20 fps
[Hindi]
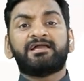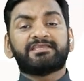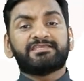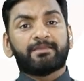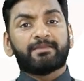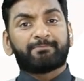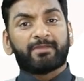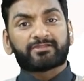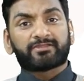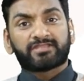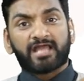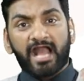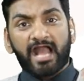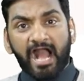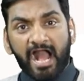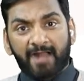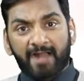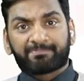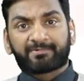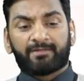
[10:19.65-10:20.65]
या पैसा
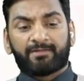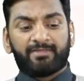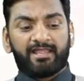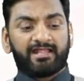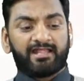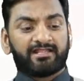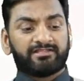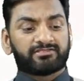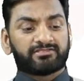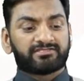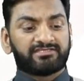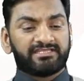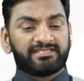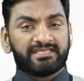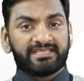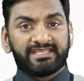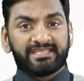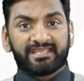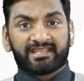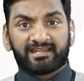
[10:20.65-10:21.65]
आप कमाएगा जिसके लिए
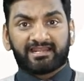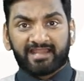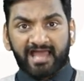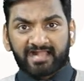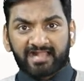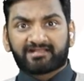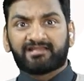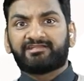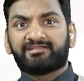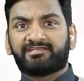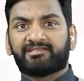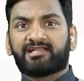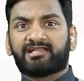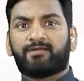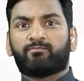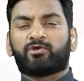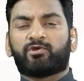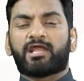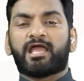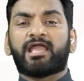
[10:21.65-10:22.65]
एक लाख घंटे
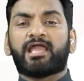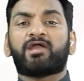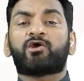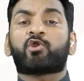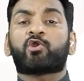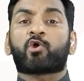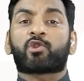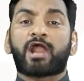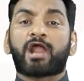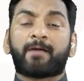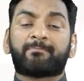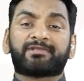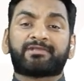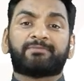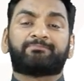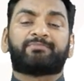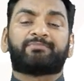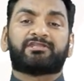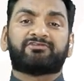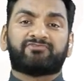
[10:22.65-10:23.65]
काम हो रहा है और आपके
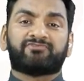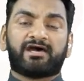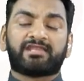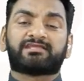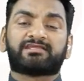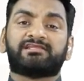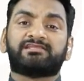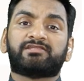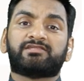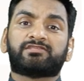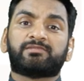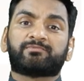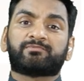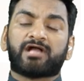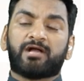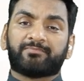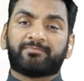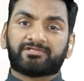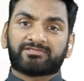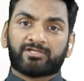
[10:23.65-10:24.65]
परिवार के लिए सिर्फ
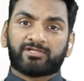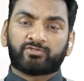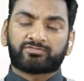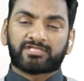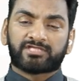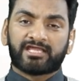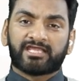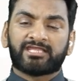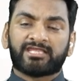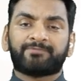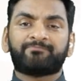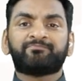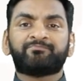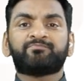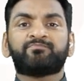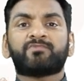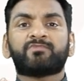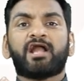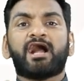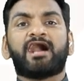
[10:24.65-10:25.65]
काम कितना होता है
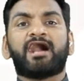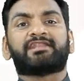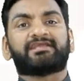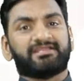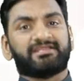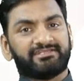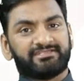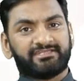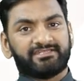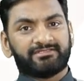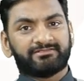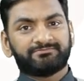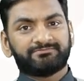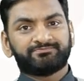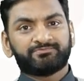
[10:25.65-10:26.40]
आठ घंटे